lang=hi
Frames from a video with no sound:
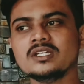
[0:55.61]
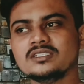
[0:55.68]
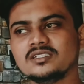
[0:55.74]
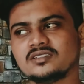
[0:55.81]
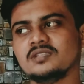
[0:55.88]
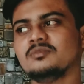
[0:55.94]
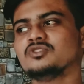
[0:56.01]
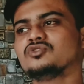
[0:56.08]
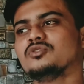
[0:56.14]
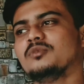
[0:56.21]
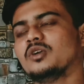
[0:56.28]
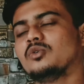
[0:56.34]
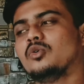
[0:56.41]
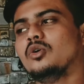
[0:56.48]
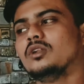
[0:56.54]
जैसे मैं सुबह
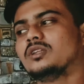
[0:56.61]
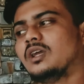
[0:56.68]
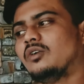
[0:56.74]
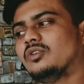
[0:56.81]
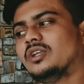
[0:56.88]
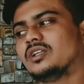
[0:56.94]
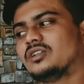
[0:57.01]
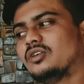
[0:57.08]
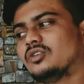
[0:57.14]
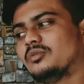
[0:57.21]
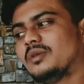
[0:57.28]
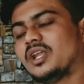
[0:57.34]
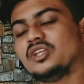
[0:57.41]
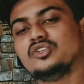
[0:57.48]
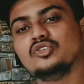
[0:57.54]
खोलता हूँ देखता हूँ तो
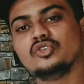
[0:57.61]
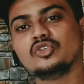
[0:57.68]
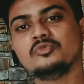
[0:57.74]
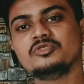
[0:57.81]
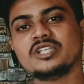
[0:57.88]
मेरा यूट्यूब